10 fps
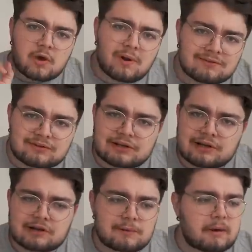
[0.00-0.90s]
dà quella
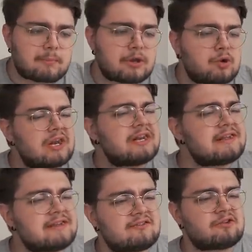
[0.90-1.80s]
schicchera del barbecue
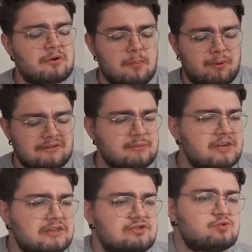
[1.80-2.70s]
all'inizio, però poi si
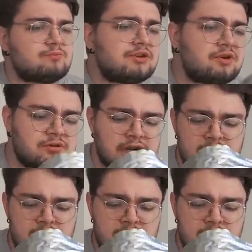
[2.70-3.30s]
perde subito, non